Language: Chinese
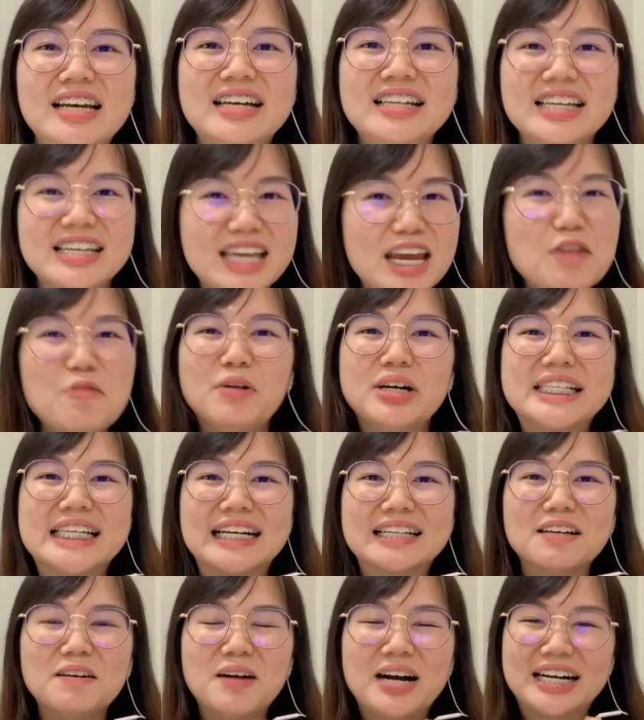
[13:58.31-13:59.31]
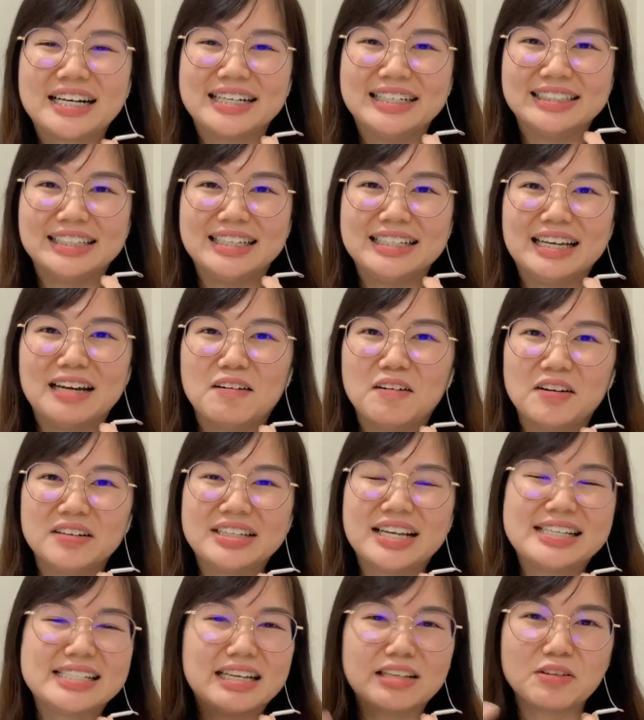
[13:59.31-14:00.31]
你听我讲的话，可能呢好
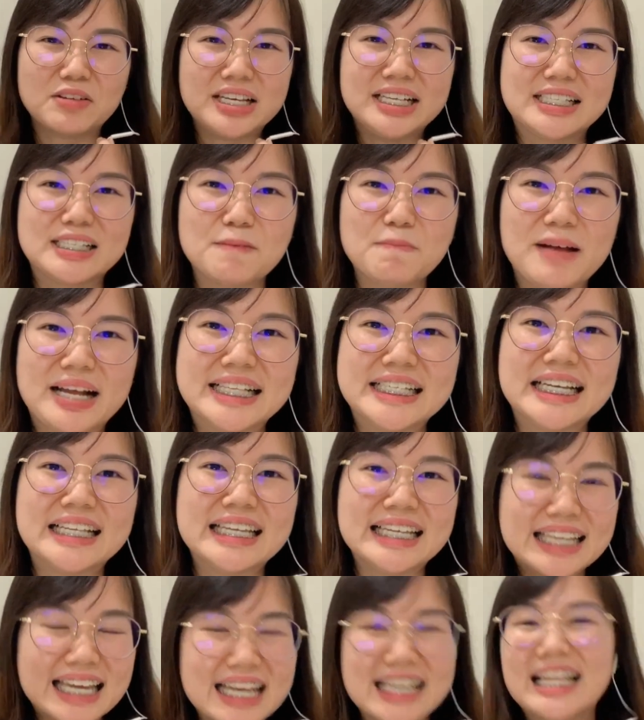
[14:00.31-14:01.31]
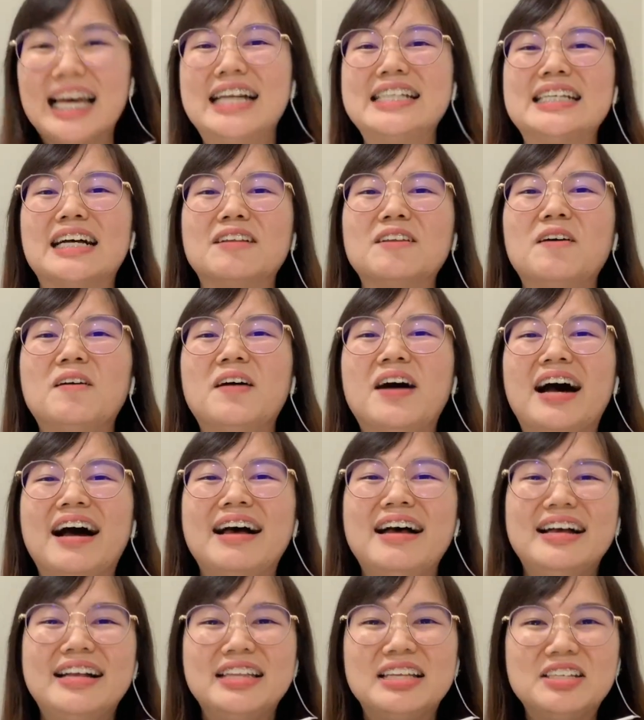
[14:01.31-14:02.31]
大家都一知半解，你听他讲的话，
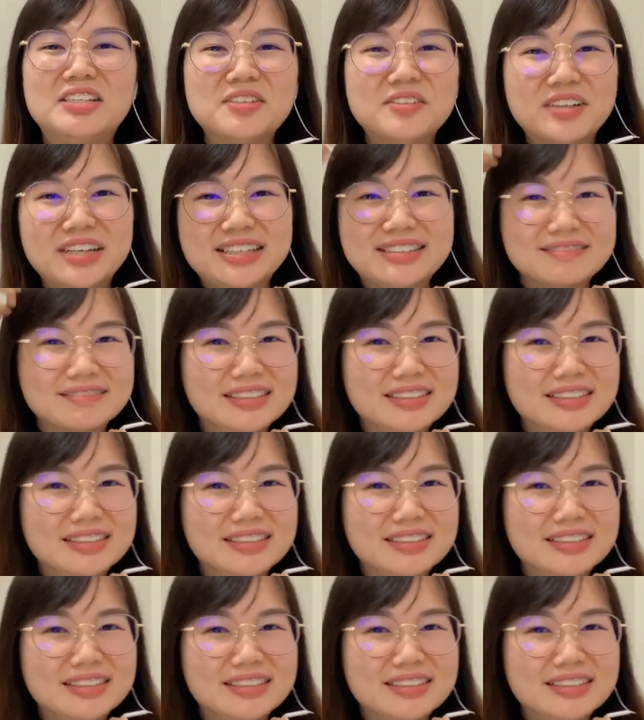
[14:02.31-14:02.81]
你就会